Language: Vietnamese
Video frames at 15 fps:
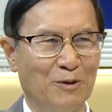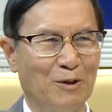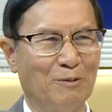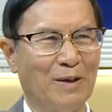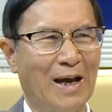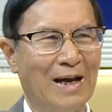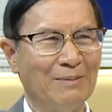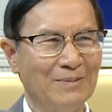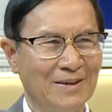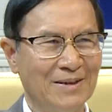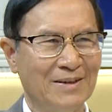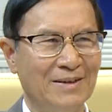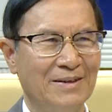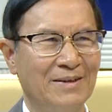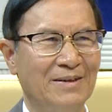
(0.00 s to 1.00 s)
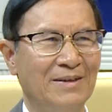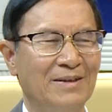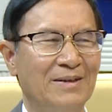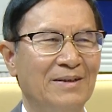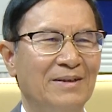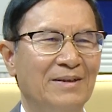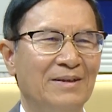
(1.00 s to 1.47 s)
Đồng Tháp.
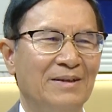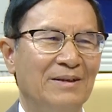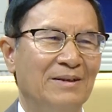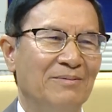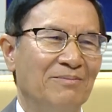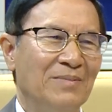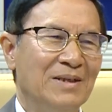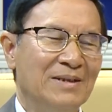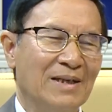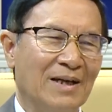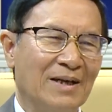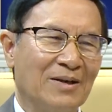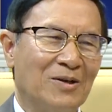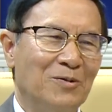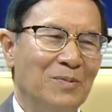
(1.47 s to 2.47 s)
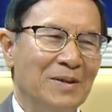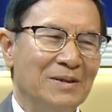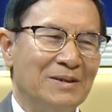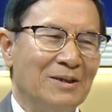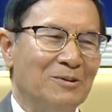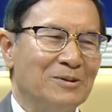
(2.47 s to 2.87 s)
Bây giờ cô Minh Châu